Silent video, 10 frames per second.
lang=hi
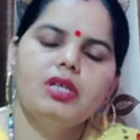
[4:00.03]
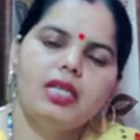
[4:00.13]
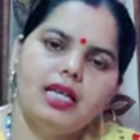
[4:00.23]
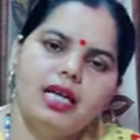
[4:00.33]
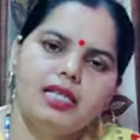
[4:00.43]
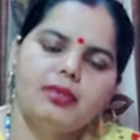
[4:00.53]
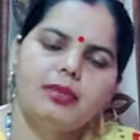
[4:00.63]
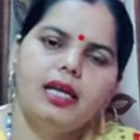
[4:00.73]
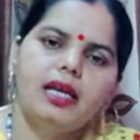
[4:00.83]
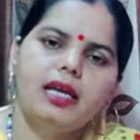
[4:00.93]
में उसे नेहा से
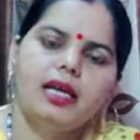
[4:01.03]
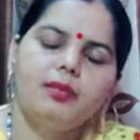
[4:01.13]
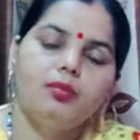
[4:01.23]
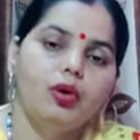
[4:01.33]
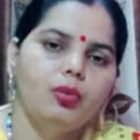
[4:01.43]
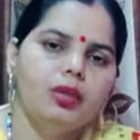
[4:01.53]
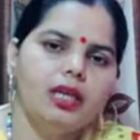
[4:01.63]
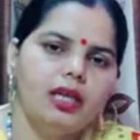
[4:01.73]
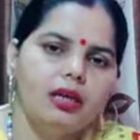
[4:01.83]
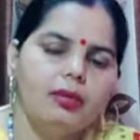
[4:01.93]
मिलाया गया वो भी
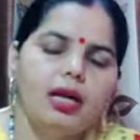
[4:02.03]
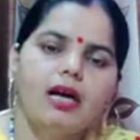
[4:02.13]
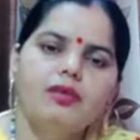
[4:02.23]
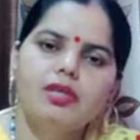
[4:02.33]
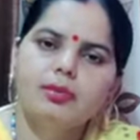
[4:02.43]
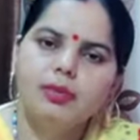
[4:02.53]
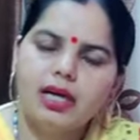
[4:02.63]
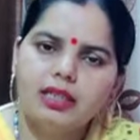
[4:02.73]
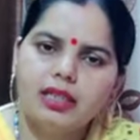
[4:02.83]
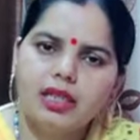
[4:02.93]
देखने में काफ़ी
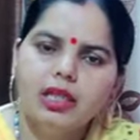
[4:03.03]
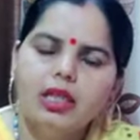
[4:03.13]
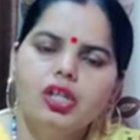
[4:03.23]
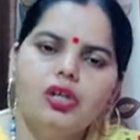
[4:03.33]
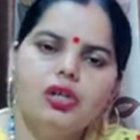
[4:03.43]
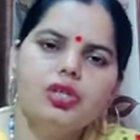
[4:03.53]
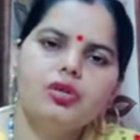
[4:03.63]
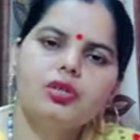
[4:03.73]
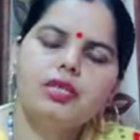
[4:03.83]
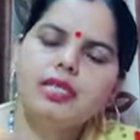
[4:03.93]
स्मार्ट था क्योंकि
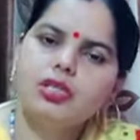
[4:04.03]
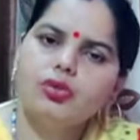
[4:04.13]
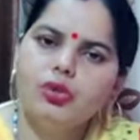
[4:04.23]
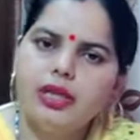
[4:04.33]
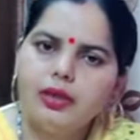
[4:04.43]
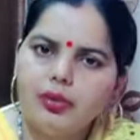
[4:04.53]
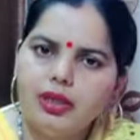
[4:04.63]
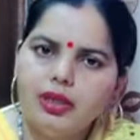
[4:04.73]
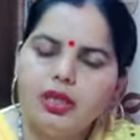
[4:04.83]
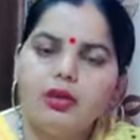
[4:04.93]
जो उसकी स्कूलिंग
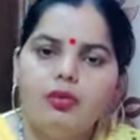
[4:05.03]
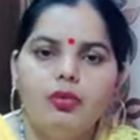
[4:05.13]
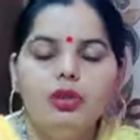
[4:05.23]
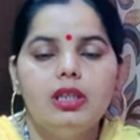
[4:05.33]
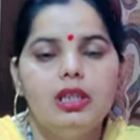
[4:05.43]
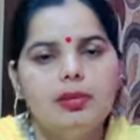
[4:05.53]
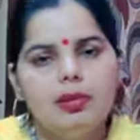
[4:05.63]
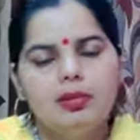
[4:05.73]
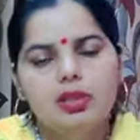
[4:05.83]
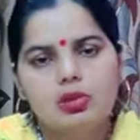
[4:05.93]
हुई वो दिल्ली
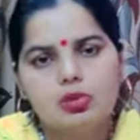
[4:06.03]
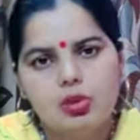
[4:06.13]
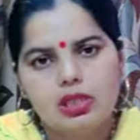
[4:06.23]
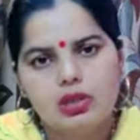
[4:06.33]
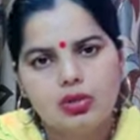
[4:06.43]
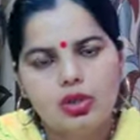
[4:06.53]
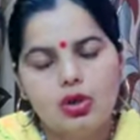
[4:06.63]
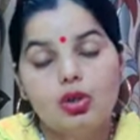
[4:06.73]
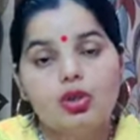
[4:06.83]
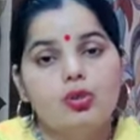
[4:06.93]
पब्लिक स्कूल से हुई
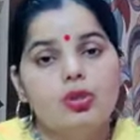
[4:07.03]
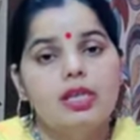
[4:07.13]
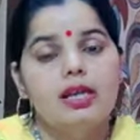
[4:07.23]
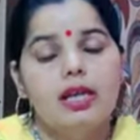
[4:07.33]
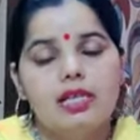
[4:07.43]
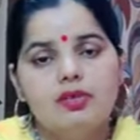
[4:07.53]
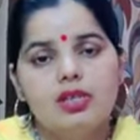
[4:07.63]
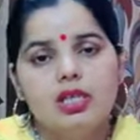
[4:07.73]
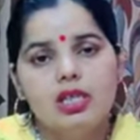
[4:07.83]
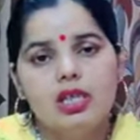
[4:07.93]
और जो उसने
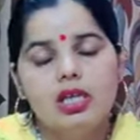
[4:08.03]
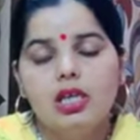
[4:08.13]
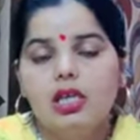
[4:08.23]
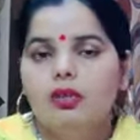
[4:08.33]
ग्रेजुएशन की